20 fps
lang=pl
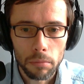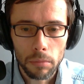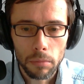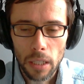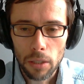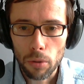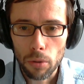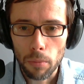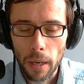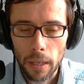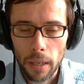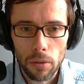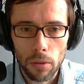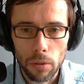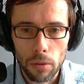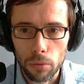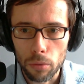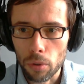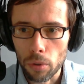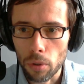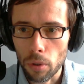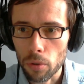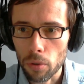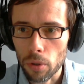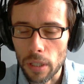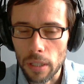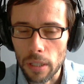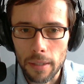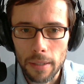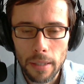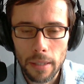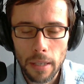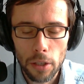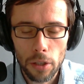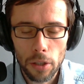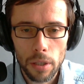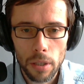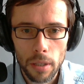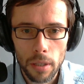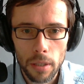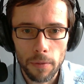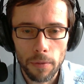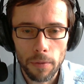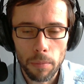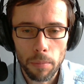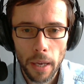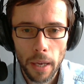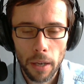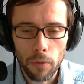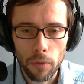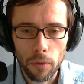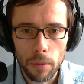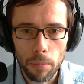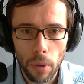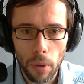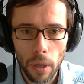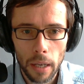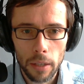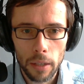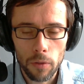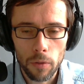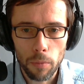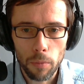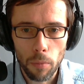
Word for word: Jest tu bardzo dużo różnych zdjęć z wybiegów, z pokazów